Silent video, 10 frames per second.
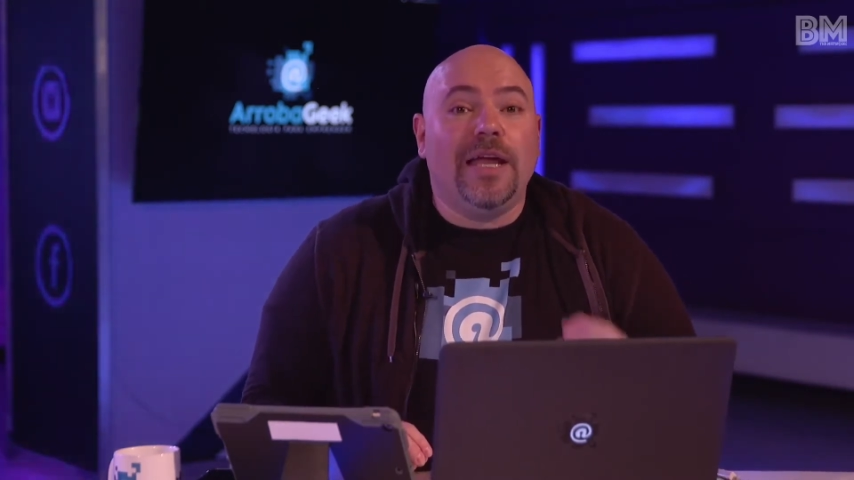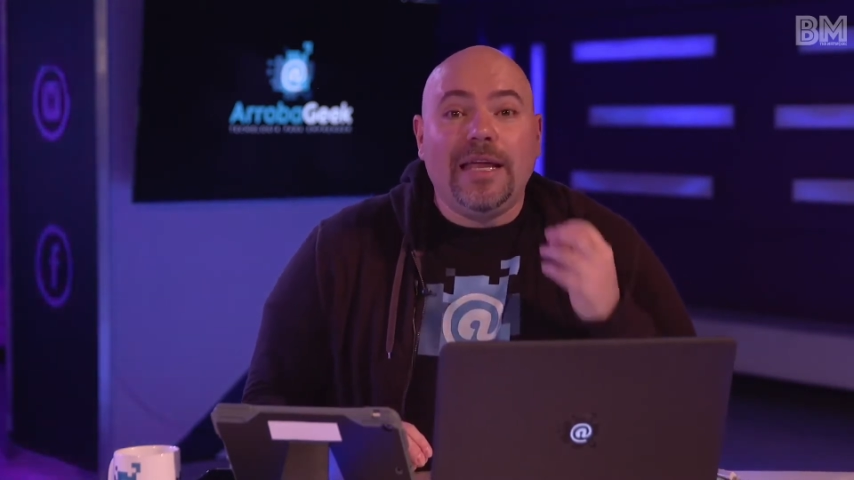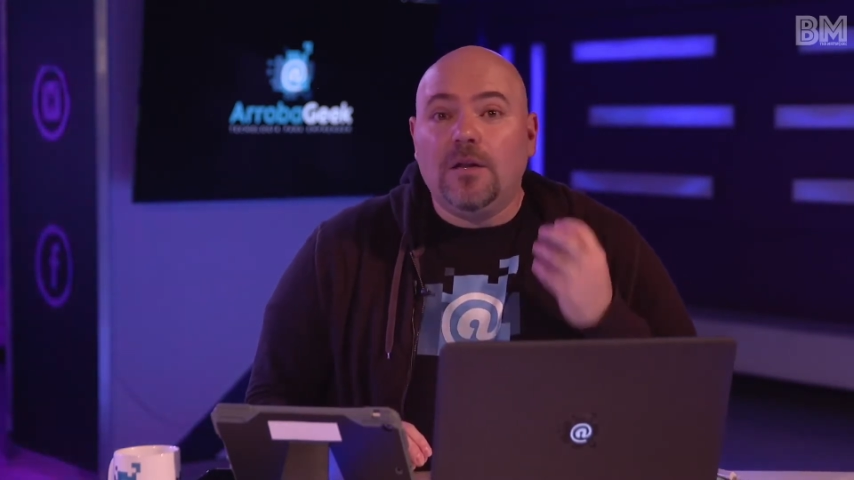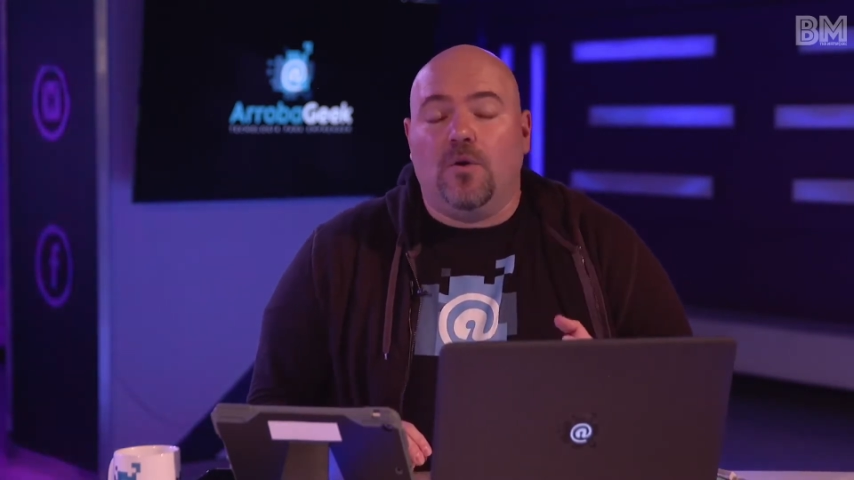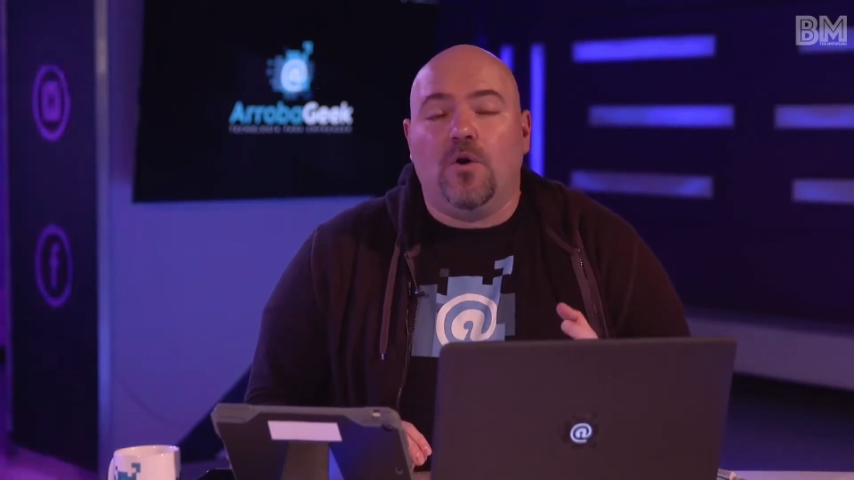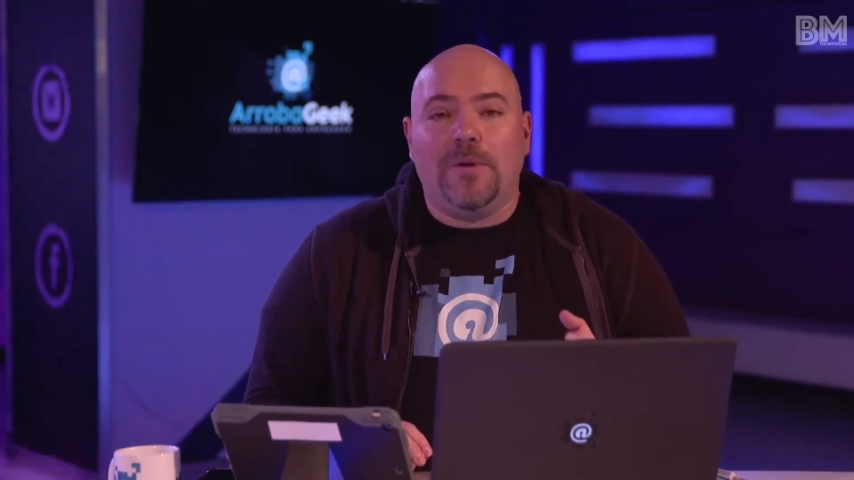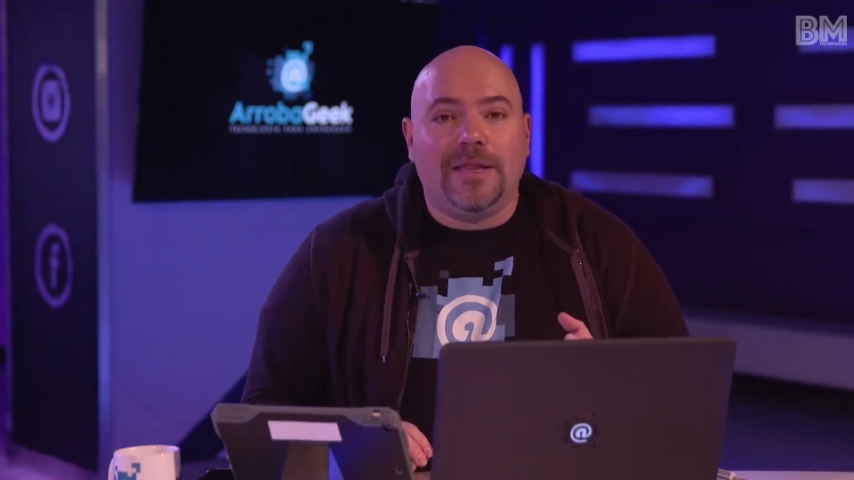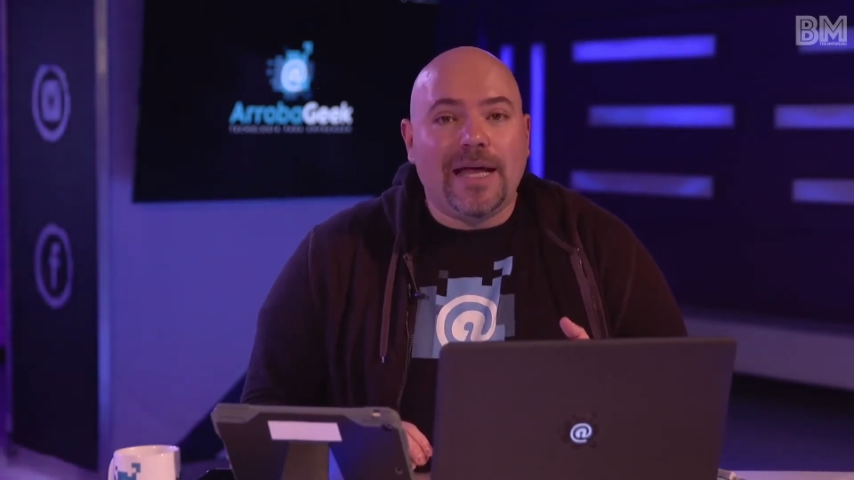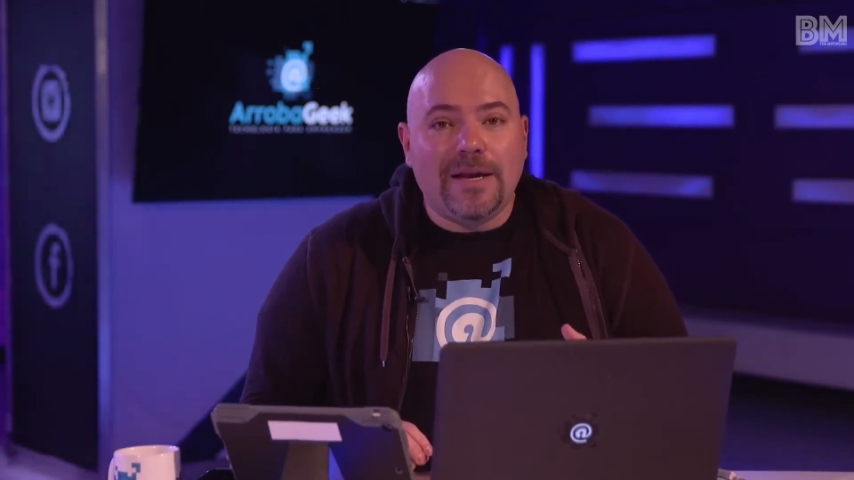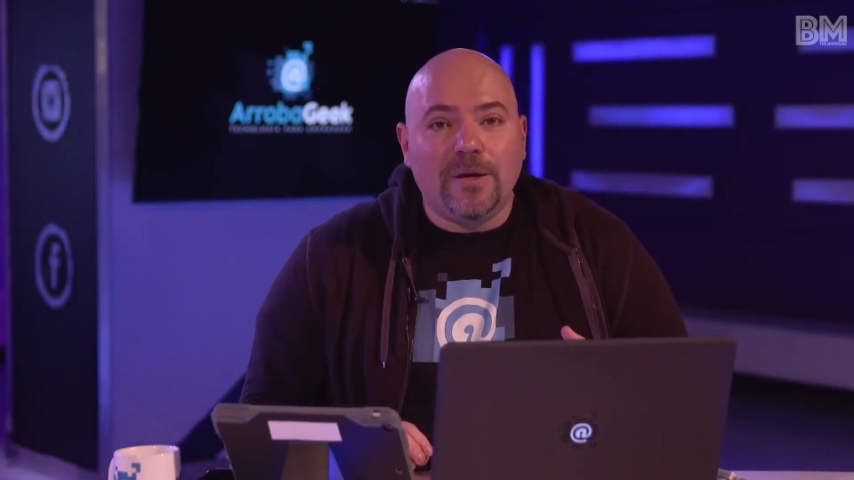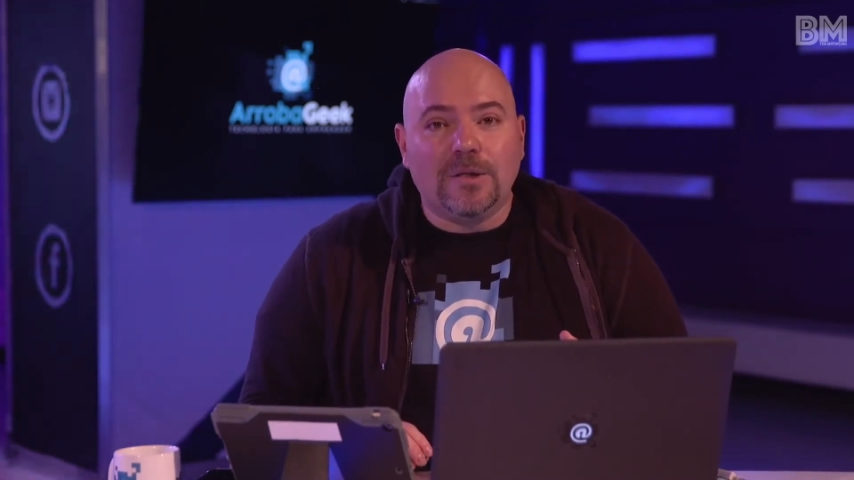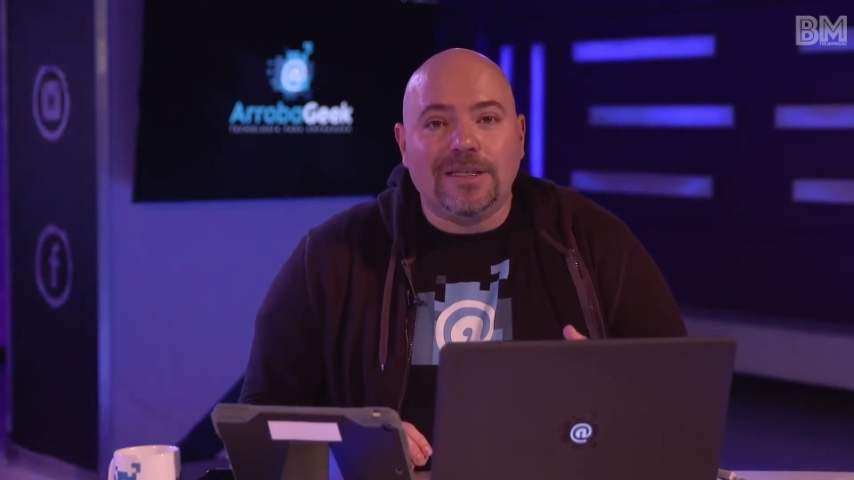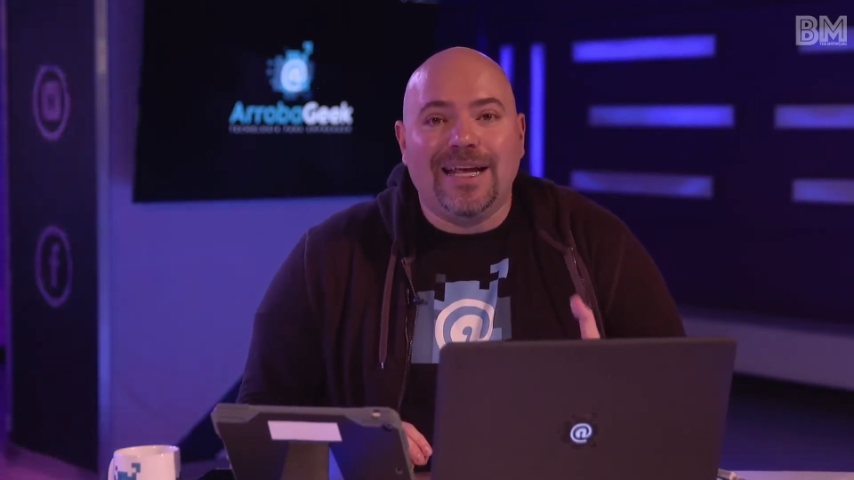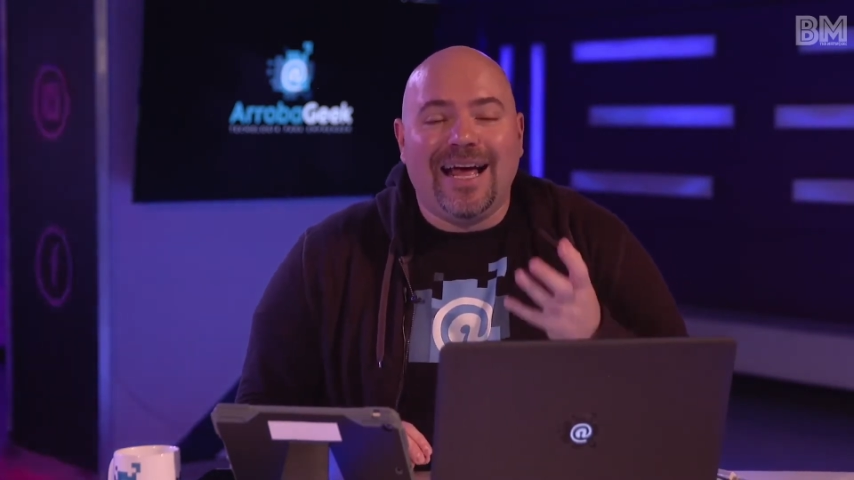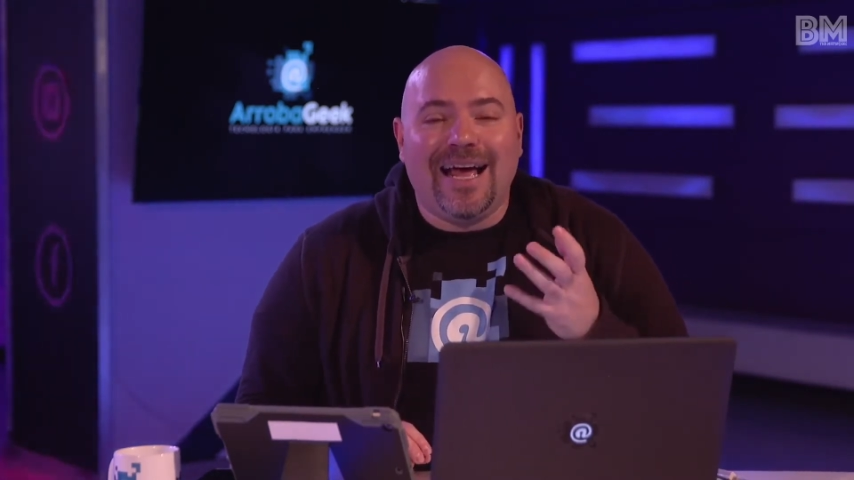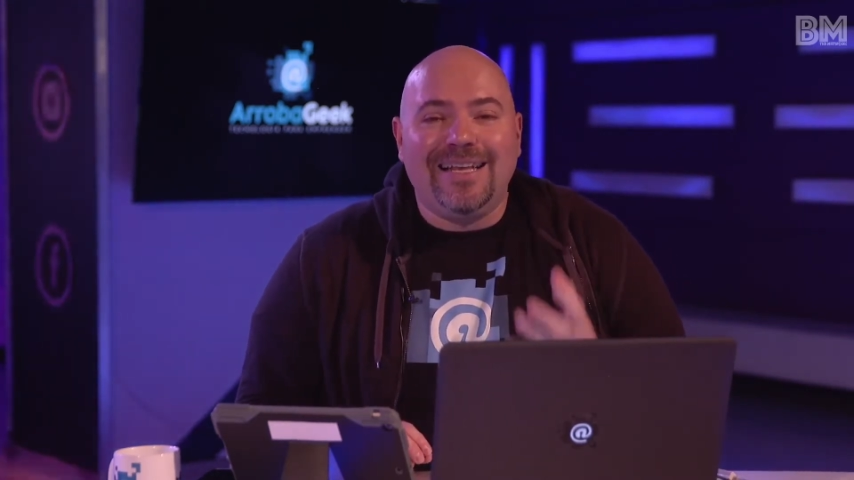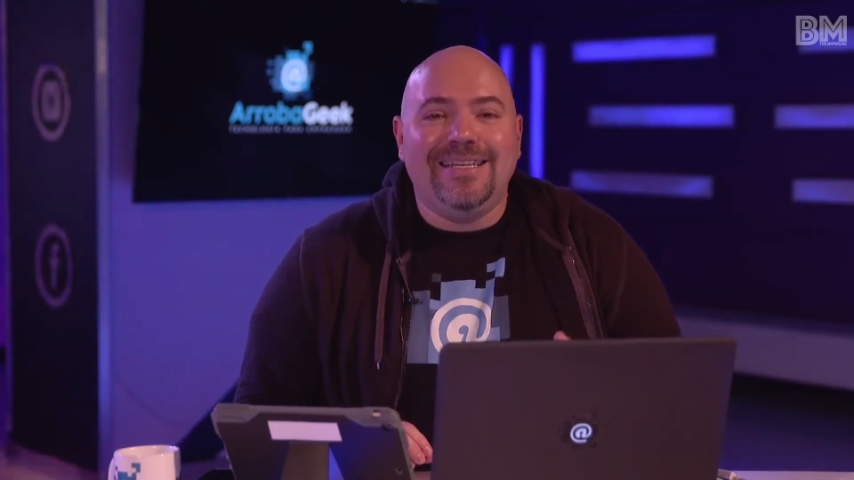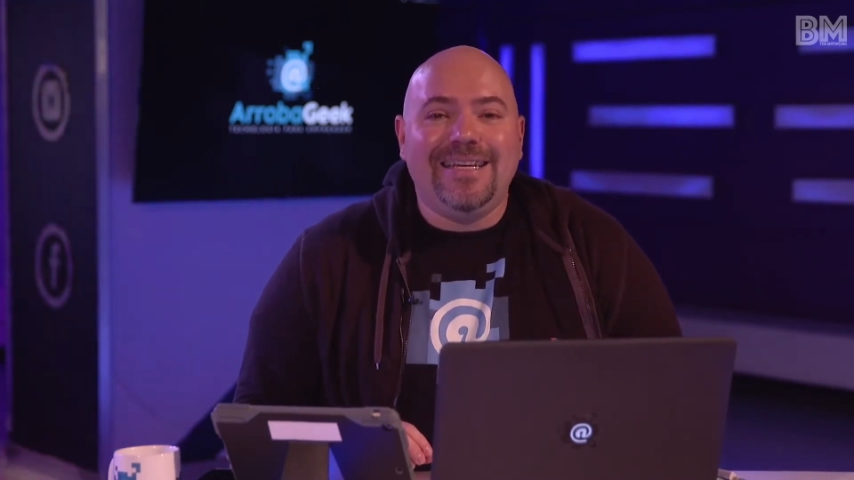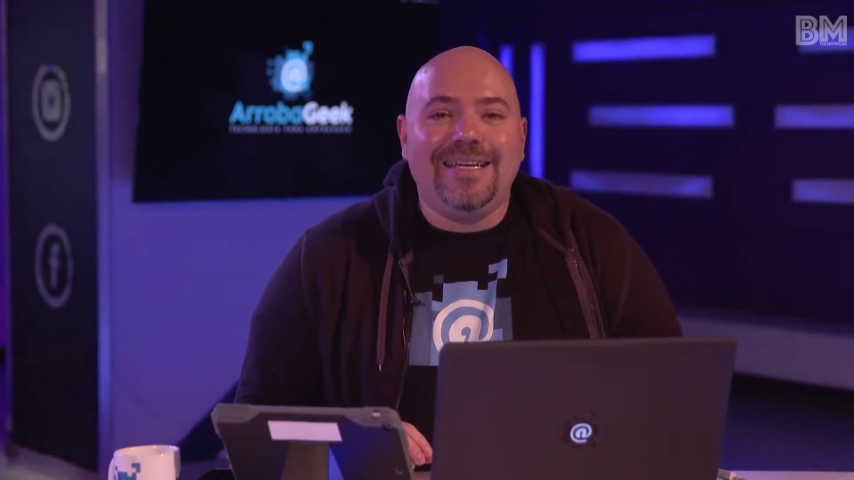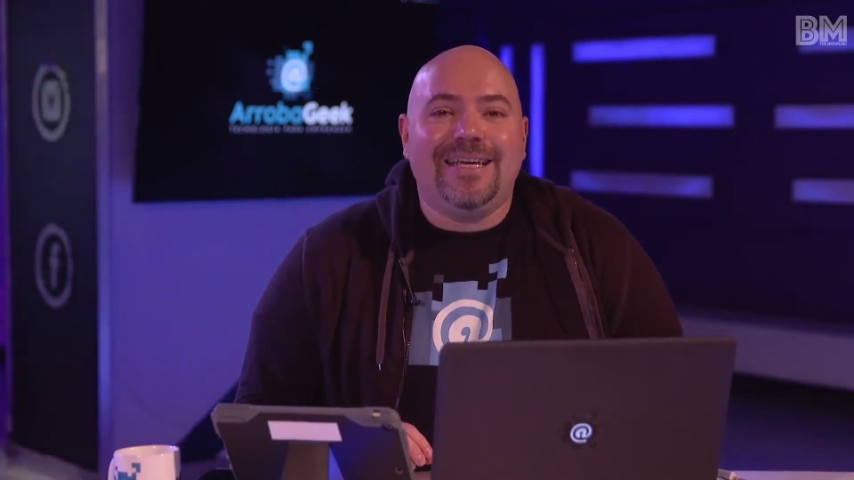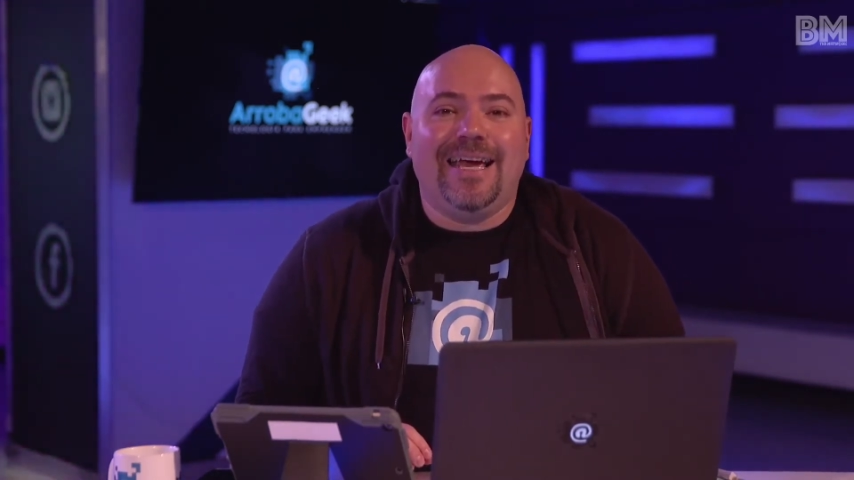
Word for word: dejen en los comentarios allí